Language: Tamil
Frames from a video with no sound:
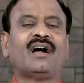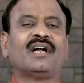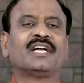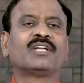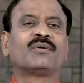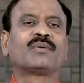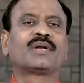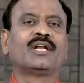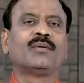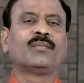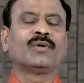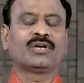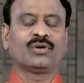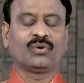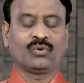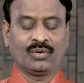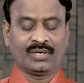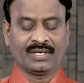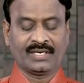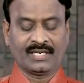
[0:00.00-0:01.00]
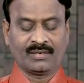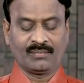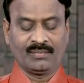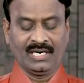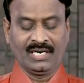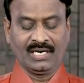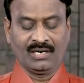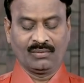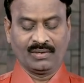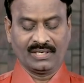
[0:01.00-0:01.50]
ஆண்டவர் நமக்கு கொடுக்கிற
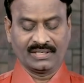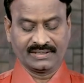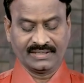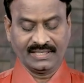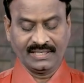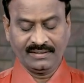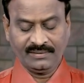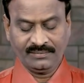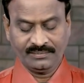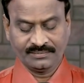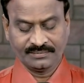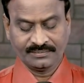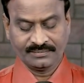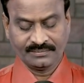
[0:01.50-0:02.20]
மங்கள வார்த்தை த